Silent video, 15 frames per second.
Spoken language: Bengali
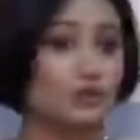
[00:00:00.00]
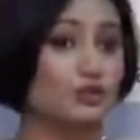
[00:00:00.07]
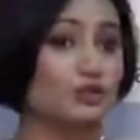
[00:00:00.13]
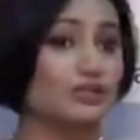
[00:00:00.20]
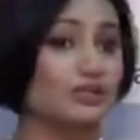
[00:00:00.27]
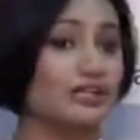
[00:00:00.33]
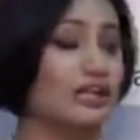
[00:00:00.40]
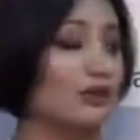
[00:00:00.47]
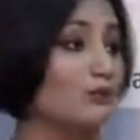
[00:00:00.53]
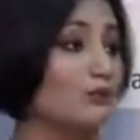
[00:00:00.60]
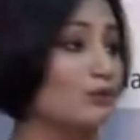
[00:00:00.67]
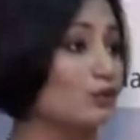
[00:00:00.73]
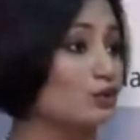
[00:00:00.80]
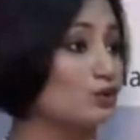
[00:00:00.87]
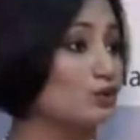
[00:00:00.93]
নারী
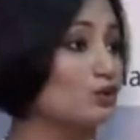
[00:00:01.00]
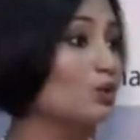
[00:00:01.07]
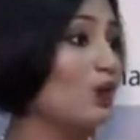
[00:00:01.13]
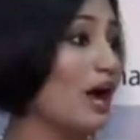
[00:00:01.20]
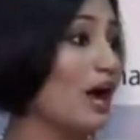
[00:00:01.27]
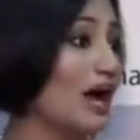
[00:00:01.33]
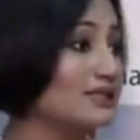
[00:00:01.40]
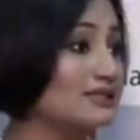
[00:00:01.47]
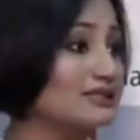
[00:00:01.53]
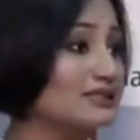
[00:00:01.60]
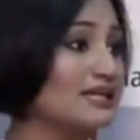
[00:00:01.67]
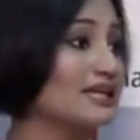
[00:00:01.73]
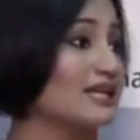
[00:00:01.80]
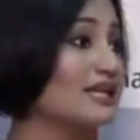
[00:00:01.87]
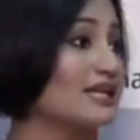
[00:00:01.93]
আমার পোশাক কি হবে
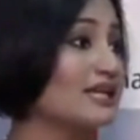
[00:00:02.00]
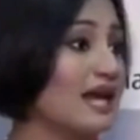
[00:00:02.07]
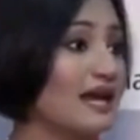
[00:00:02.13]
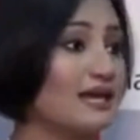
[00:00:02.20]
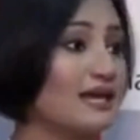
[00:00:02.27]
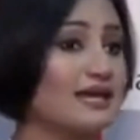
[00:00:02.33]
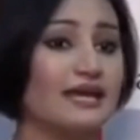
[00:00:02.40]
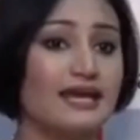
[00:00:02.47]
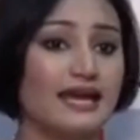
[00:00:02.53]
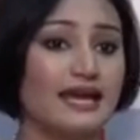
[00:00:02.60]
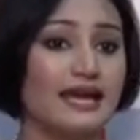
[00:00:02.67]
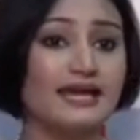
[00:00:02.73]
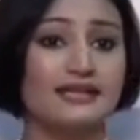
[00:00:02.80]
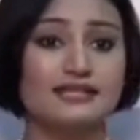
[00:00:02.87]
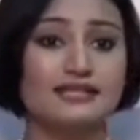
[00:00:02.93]
আমার কপালে টিক
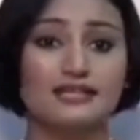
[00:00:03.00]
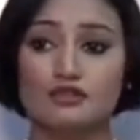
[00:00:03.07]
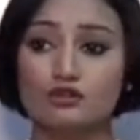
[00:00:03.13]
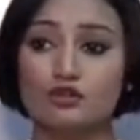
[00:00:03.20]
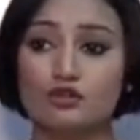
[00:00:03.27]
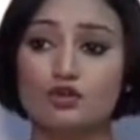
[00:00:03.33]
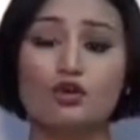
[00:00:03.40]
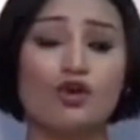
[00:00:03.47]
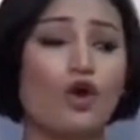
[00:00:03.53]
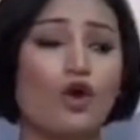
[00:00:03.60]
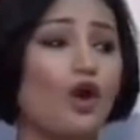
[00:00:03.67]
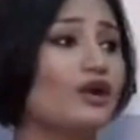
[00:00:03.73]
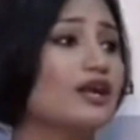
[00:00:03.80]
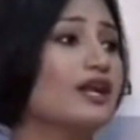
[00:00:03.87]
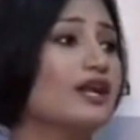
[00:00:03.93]
থাকবে কি থাকবে না
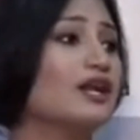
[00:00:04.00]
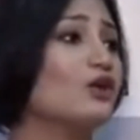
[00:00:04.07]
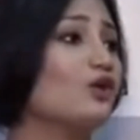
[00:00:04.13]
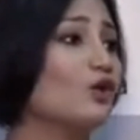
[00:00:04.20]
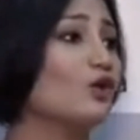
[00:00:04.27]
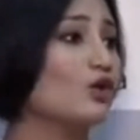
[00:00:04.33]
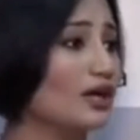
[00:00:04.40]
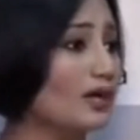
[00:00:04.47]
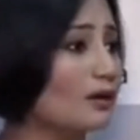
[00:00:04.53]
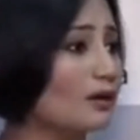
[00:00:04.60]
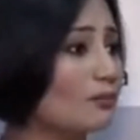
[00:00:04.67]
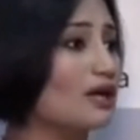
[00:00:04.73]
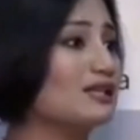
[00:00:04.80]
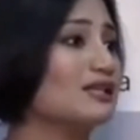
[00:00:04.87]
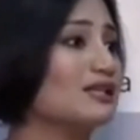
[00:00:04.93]
আমার কয়জন ছেলে
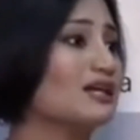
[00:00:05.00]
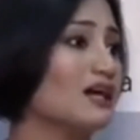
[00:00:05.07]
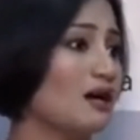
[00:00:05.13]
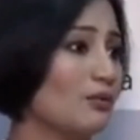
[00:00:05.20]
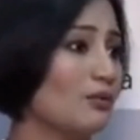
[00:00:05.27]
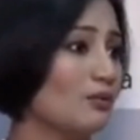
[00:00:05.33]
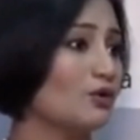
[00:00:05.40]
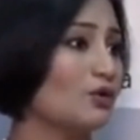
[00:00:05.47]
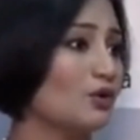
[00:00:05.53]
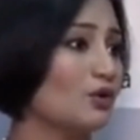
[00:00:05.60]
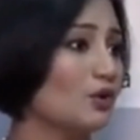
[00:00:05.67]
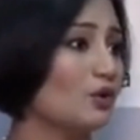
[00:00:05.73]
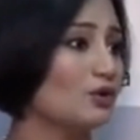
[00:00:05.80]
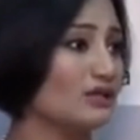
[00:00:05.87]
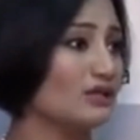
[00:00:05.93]
বন্ধু আছে কি নাই
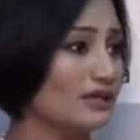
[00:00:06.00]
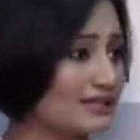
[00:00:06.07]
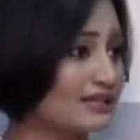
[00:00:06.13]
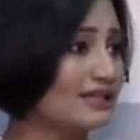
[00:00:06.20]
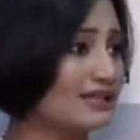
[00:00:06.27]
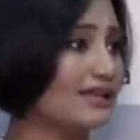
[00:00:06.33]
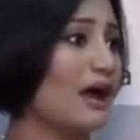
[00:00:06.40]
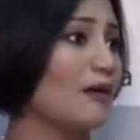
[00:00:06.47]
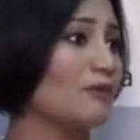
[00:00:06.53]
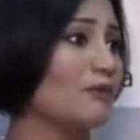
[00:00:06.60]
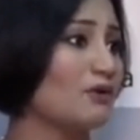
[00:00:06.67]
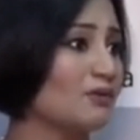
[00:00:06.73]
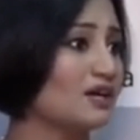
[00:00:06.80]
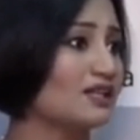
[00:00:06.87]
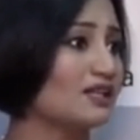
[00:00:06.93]
এটা তো
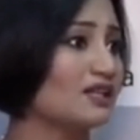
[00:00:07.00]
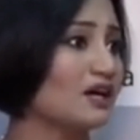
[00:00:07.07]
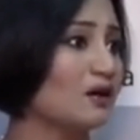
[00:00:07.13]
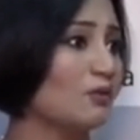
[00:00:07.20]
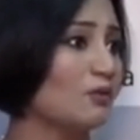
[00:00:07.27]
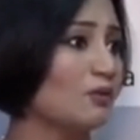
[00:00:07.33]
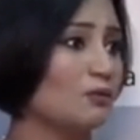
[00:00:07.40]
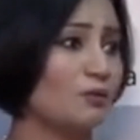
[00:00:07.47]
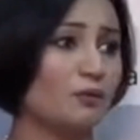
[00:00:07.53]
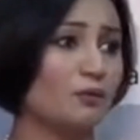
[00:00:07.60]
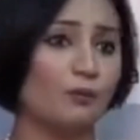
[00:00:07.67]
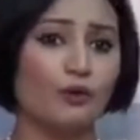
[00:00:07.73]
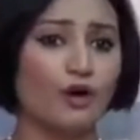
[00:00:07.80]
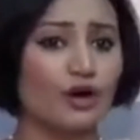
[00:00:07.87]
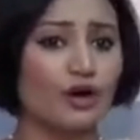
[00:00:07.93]
ঘরের লোকের মাথা
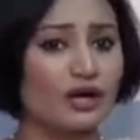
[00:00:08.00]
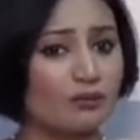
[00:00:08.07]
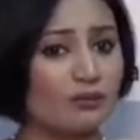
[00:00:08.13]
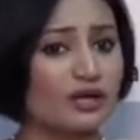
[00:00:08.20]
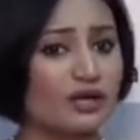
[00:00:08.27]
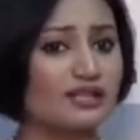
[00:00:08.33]
ঘামানোর কথা এটা নিয়ে আমি